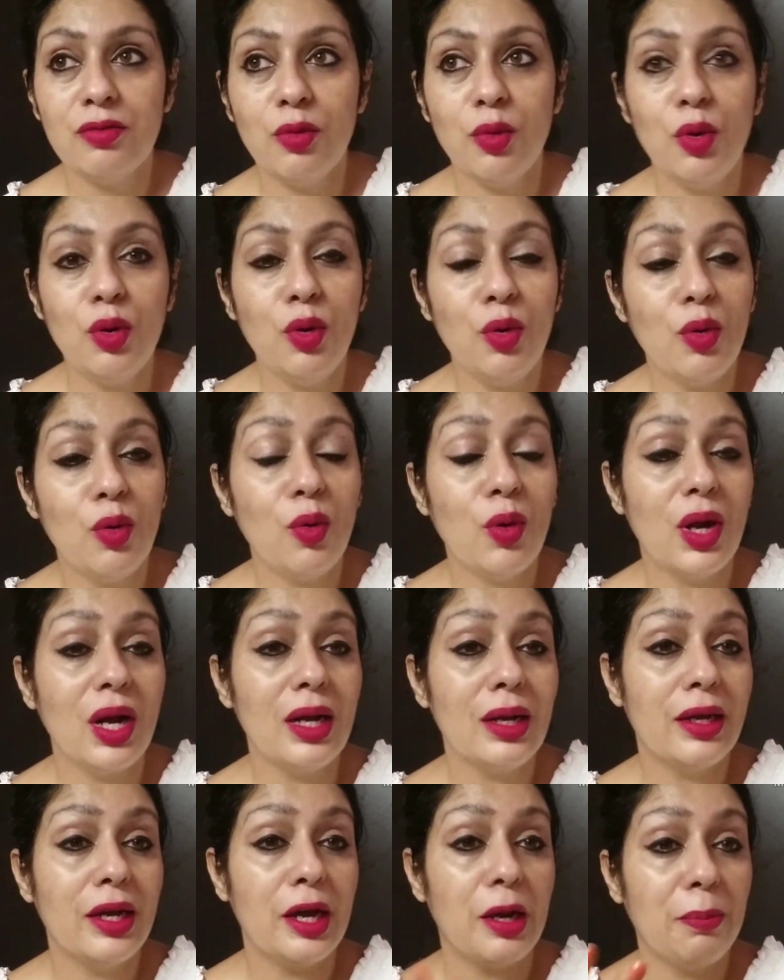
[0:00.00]
वो लोगों
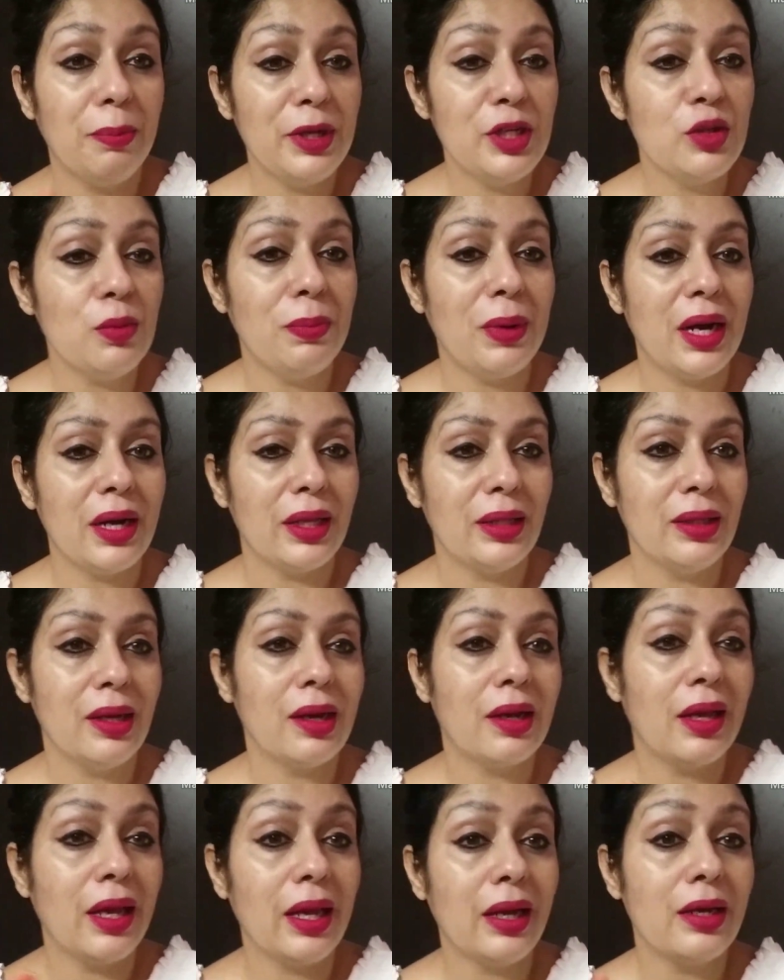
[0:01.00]
का घर पे जो पार्टी
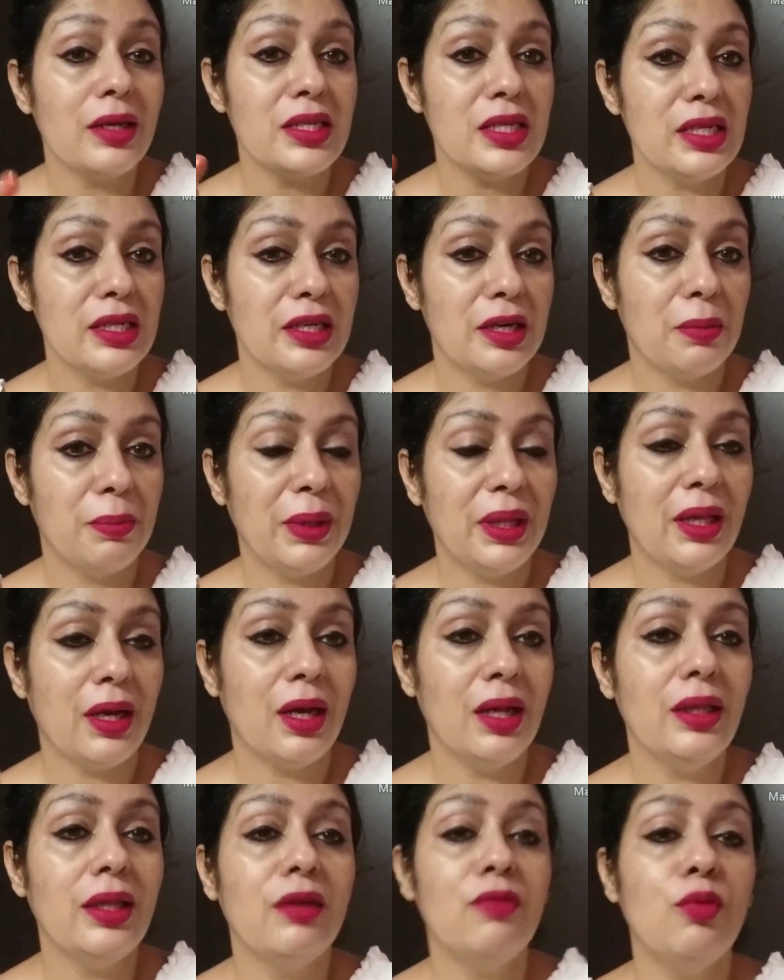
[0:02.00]
था केक कटिंग घर पे
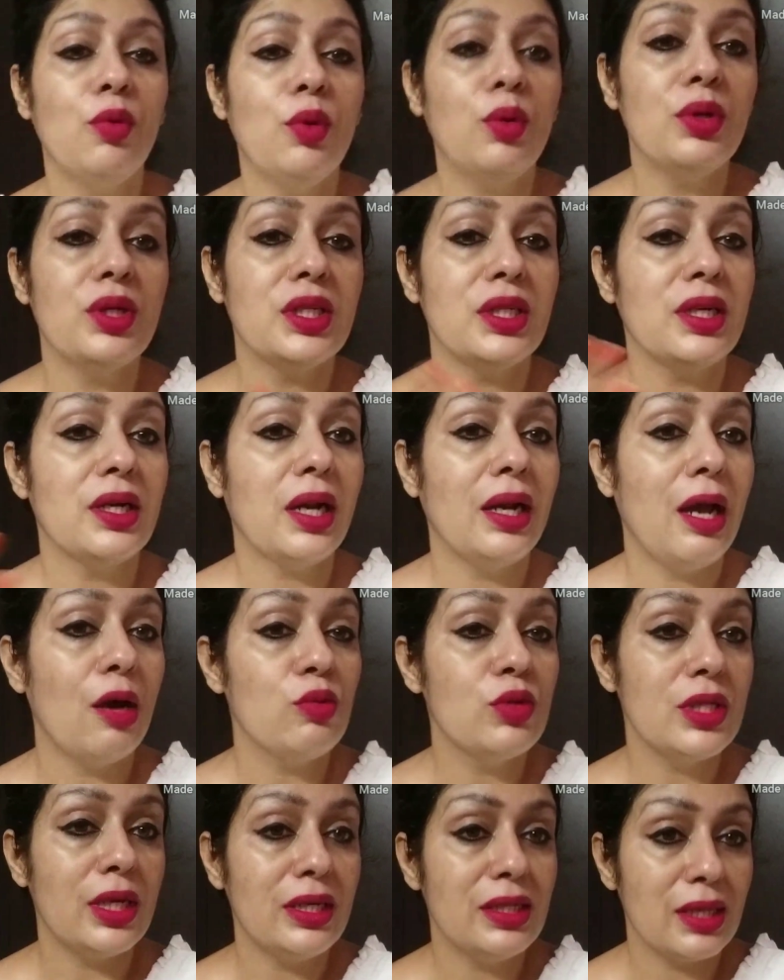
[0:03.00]
था देन वो लोग डिनर के लिए
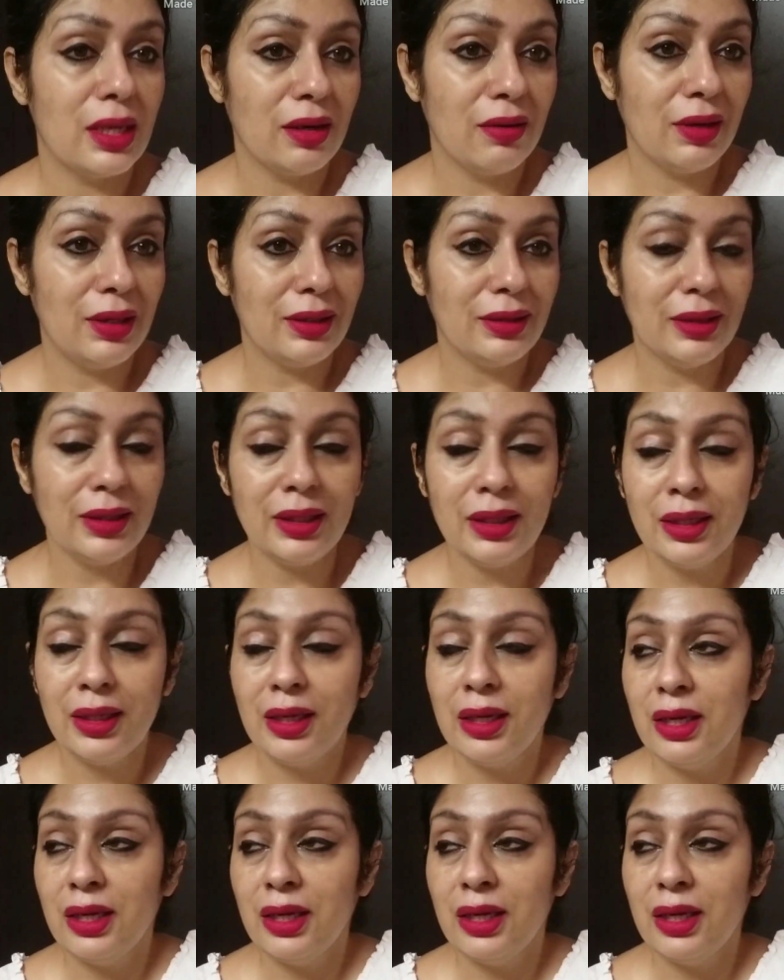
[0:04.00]
आउटसाइड जाने वाले थे